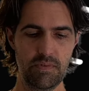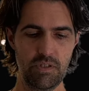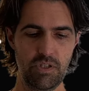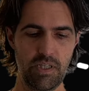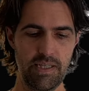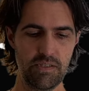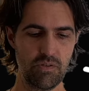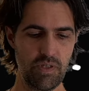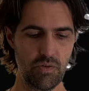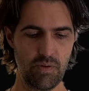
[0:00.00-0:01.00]
je clique
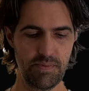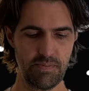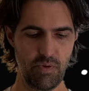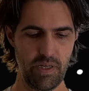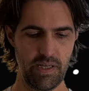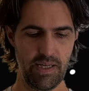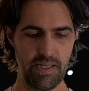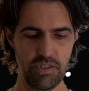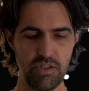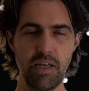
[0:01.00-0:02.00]
sur les trois petits points
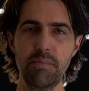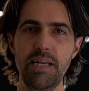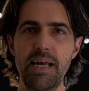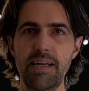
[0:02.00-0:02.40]
et je termine la